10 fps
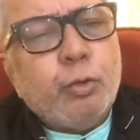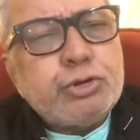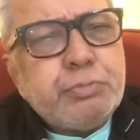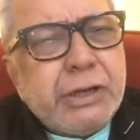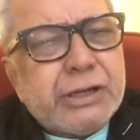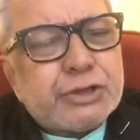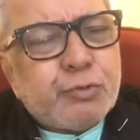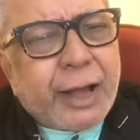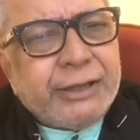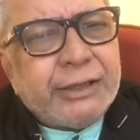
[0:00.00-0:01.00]
उसमें
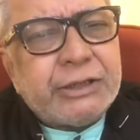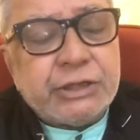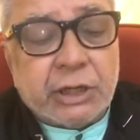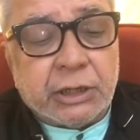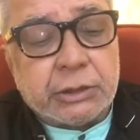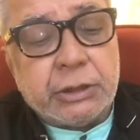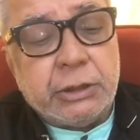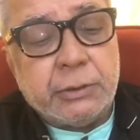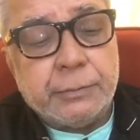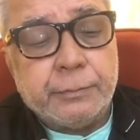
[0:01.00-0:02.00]
निस्वानियत की झलक थी
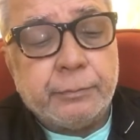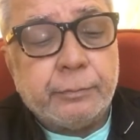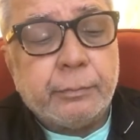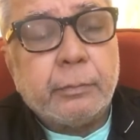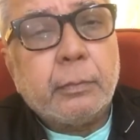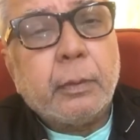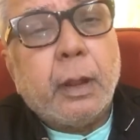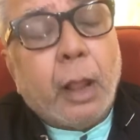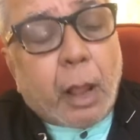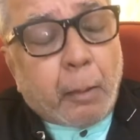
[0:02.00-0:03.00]

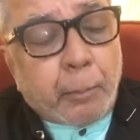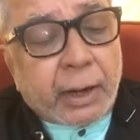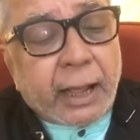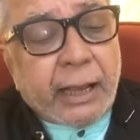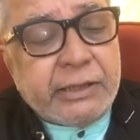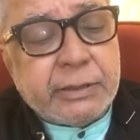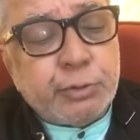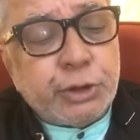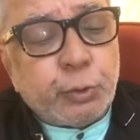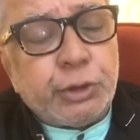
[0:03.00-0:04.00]
पढ़ाई से
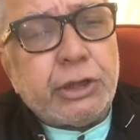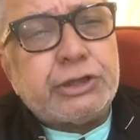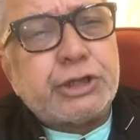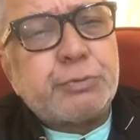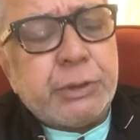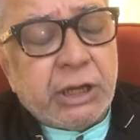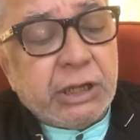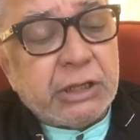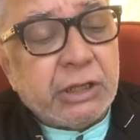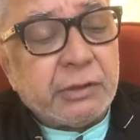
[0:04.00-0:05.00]
मुझे कोई दिलचस्पी
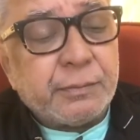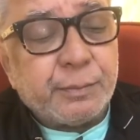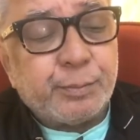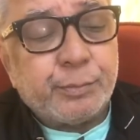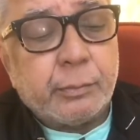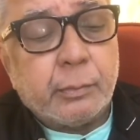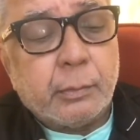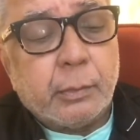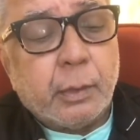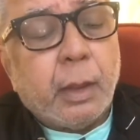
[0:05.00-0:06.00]
नहीं थी
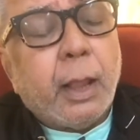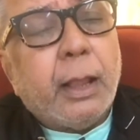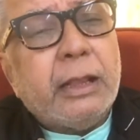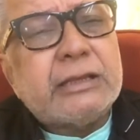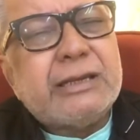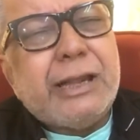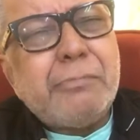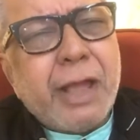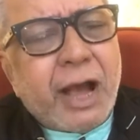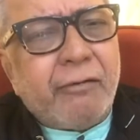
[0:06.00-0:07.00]
इसलिए
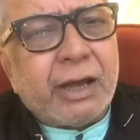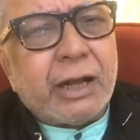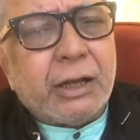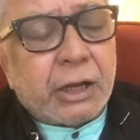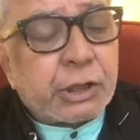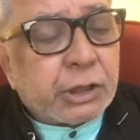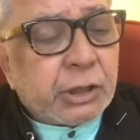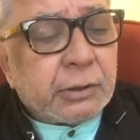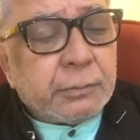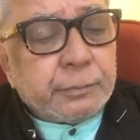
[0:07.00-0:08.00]
मैं आवारा गर्द
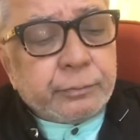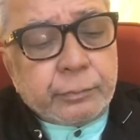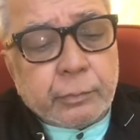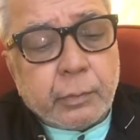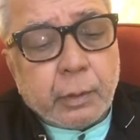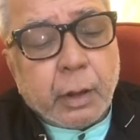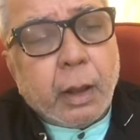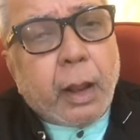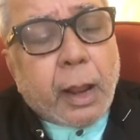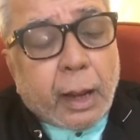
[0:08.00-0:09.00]
था
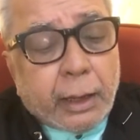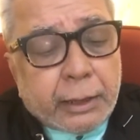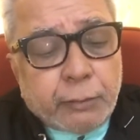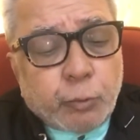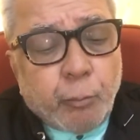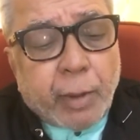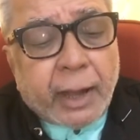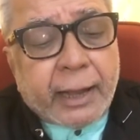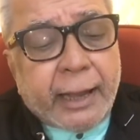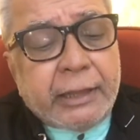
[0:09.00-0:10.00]
लेकिन वो
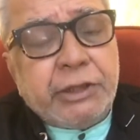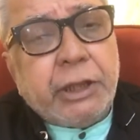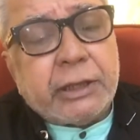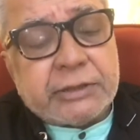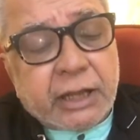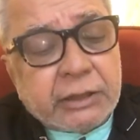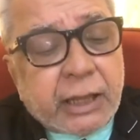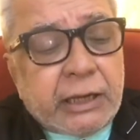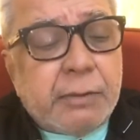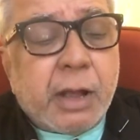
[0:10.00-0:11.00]
बाकायदगी के साथ
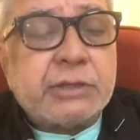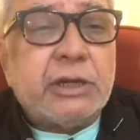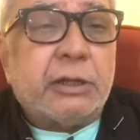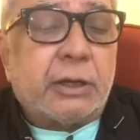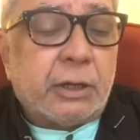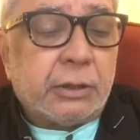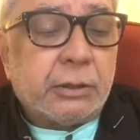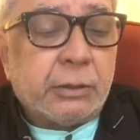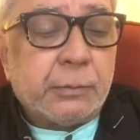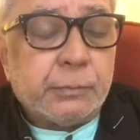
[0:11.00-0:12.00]
तालीम हासिल कर रहा था